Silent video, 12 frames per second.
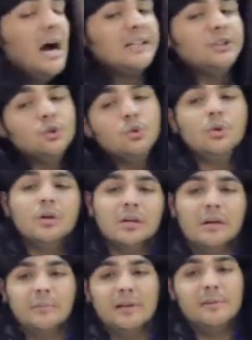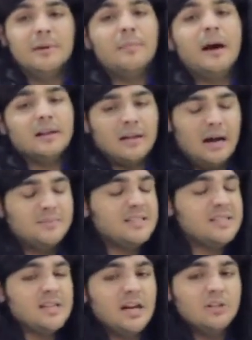आशु कमला मैं बाहर काम
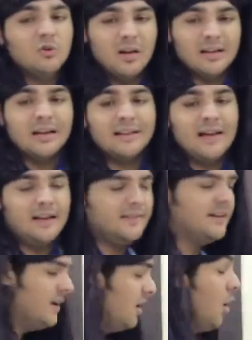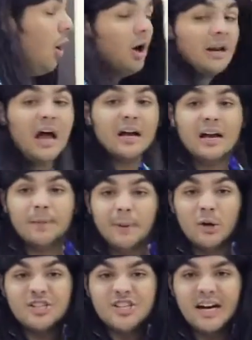से जा रही हूँ घर का ध्यान देना और हाँ घर
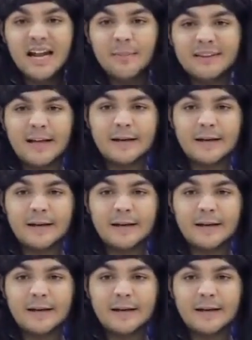पे कोई झगड़ा मत